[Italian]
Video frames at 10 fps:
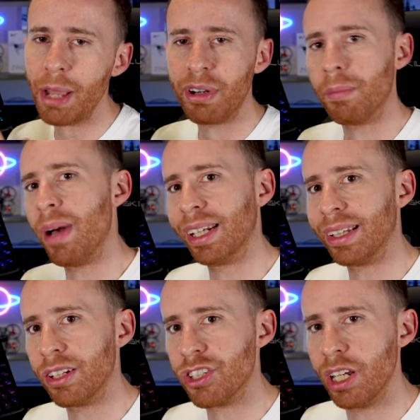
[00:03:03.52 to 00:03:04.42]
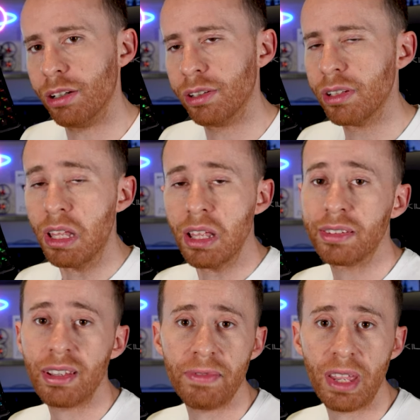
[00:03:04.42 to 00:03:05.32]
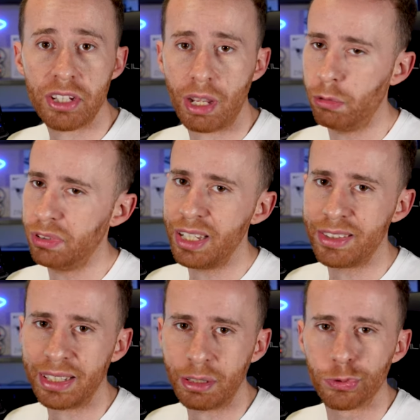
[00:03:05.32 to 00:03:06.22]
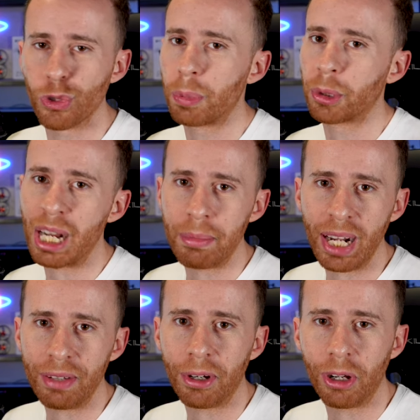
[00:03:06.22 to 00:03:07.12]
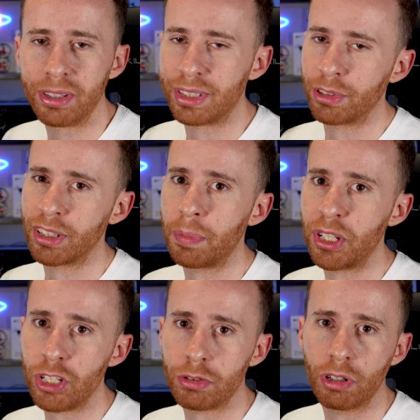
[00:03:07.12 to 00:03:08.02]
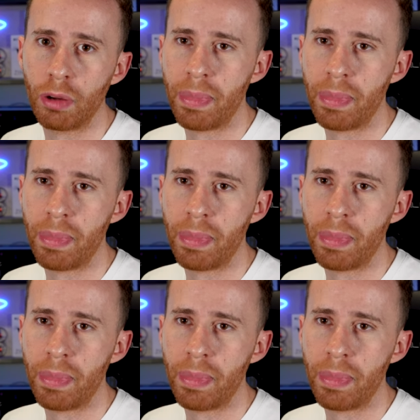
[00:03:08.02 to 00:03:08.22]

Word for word: è una manna dal cielo. Se invece utilizzate un solo programma alla volta, usate PC solo